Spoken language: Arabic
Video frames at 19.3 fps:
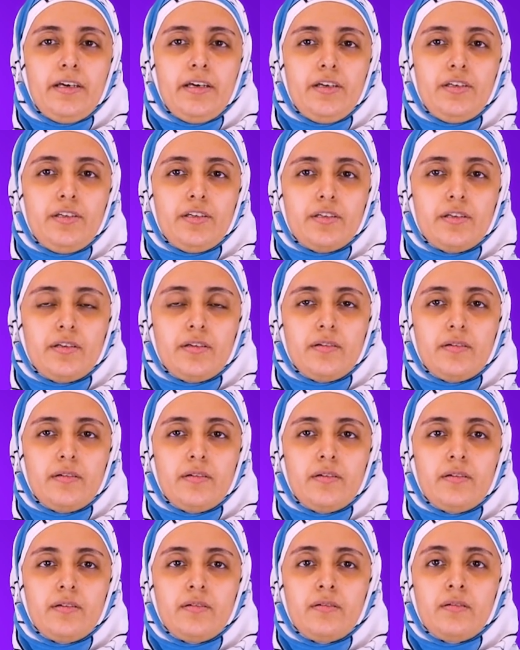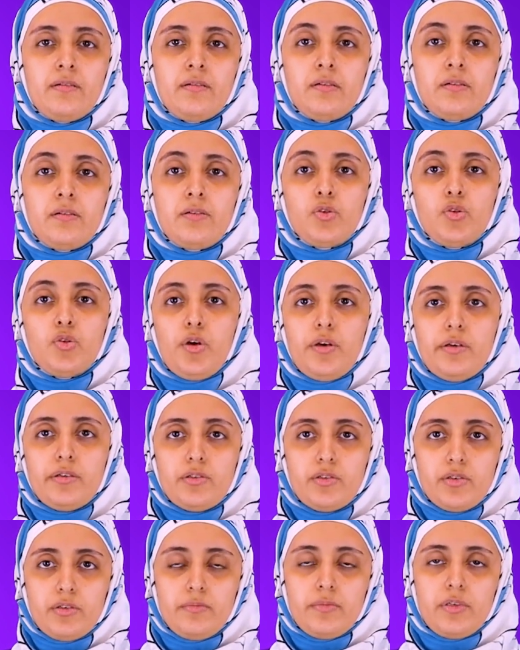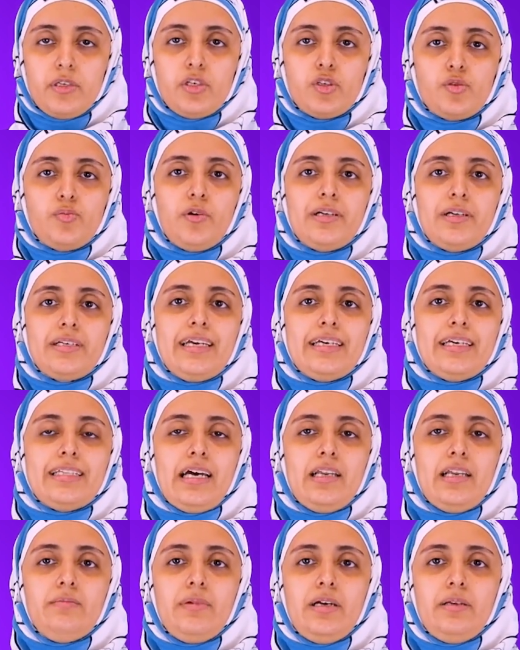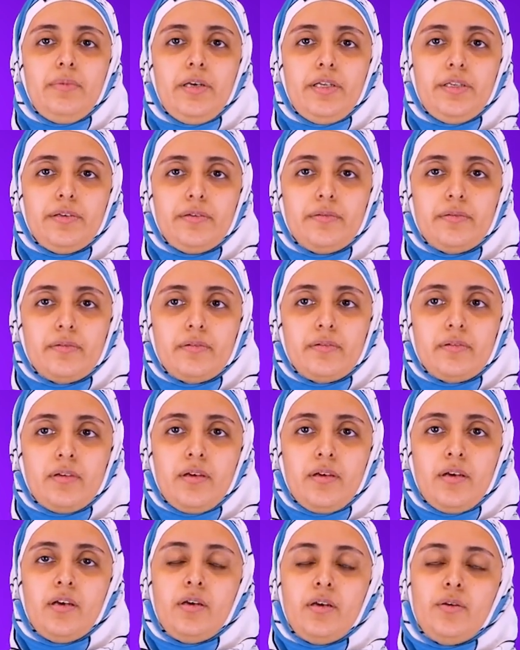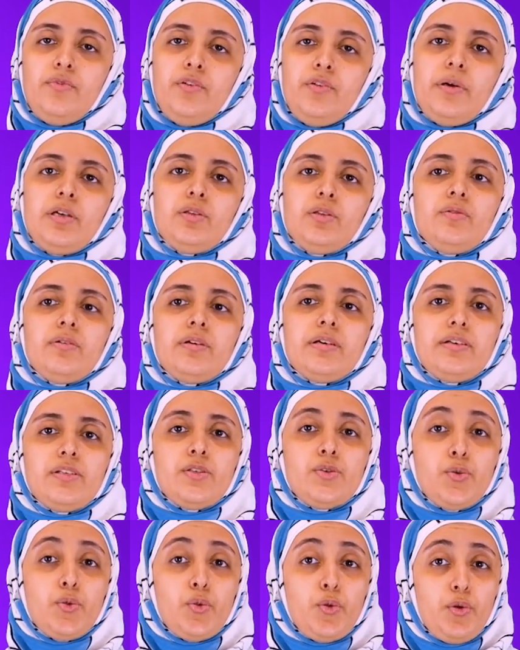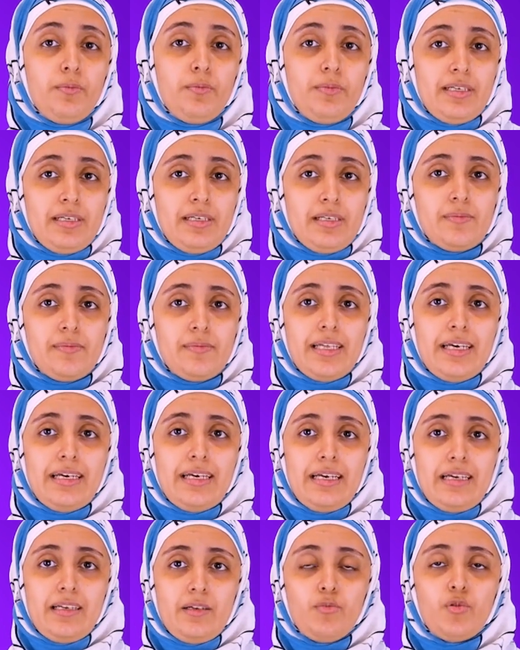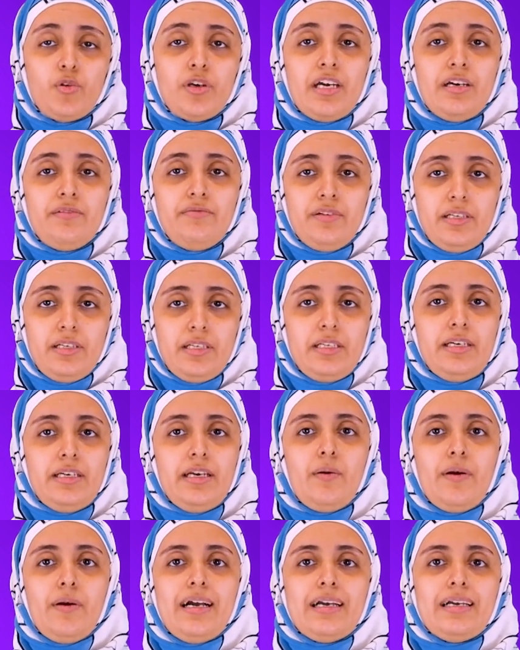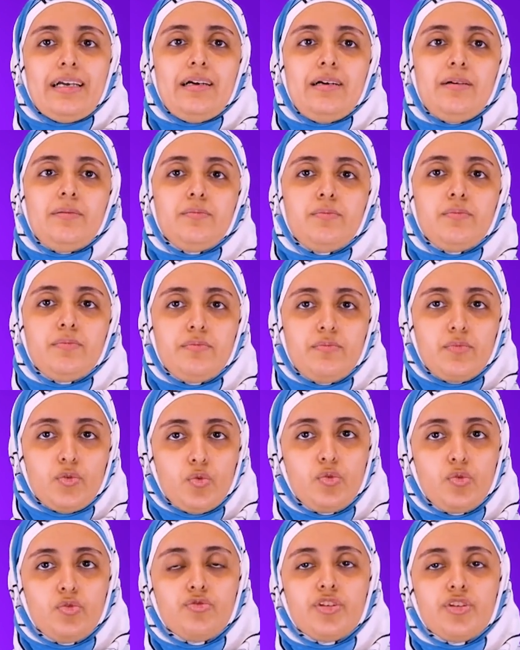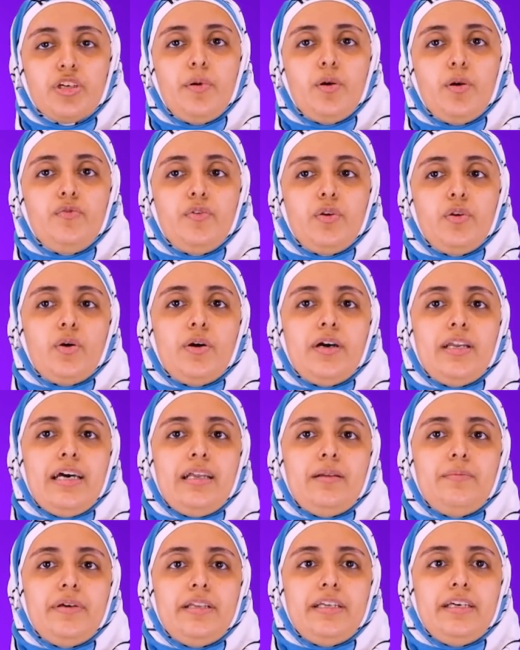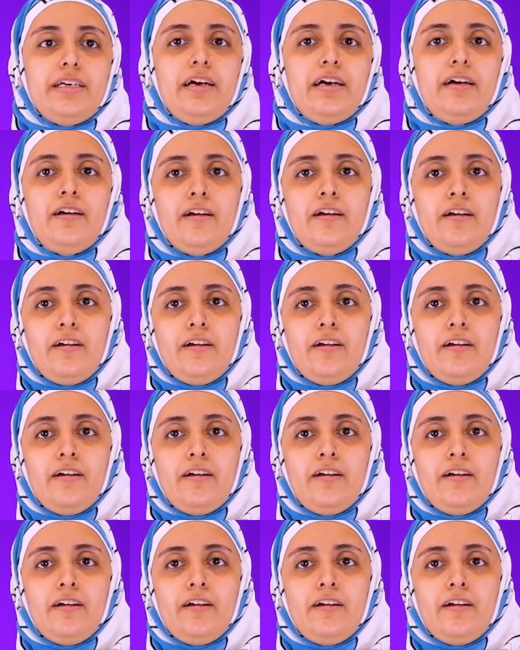إيش دويتش الأسبوع الجاي هتعلم ألماني في برضو زونونيم للاسم ده يعني مكافئ ليه أو حاجة تكون شبهه في اللغة الألمانية